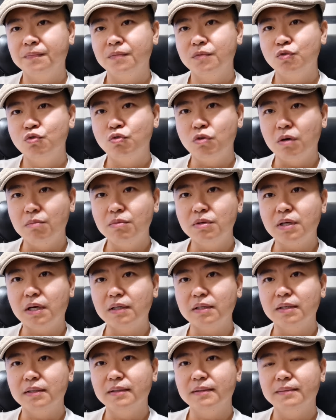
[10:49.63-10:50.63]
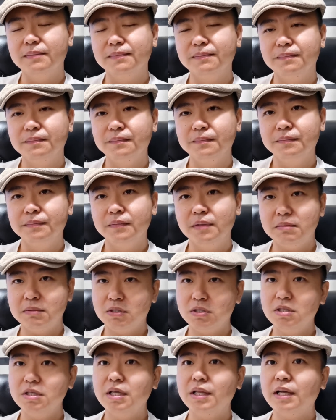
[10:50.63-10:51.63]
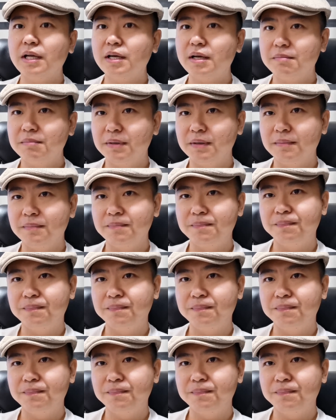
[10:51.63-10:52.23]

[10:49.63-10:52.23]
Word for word: 全部炸沉，那世界大战吗？